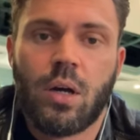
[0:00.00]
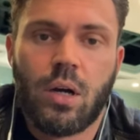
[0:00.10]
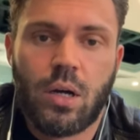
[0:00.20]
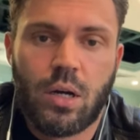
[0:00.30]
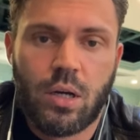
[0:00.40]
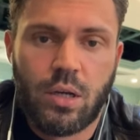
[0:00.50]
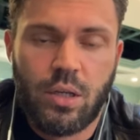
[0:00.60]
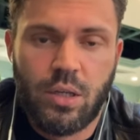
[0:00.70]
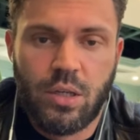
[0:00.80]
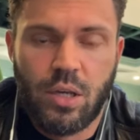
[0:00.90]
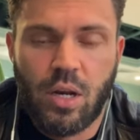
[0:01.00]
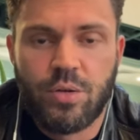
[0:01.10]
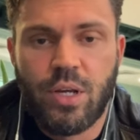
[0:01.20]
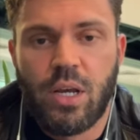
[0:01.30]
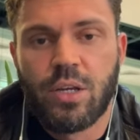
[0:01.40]
э, и
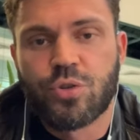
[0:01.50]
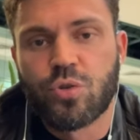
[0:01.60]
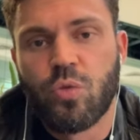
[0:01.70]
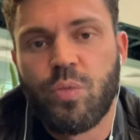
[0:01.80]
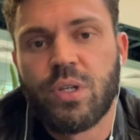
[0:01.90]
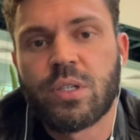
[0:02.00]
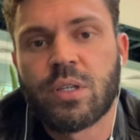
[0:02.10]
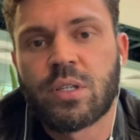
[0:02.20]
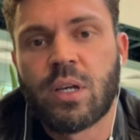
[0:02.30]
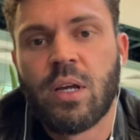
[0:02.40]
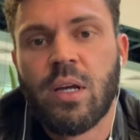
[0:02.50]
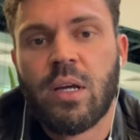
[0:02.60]
людей из шоу-бизнеса,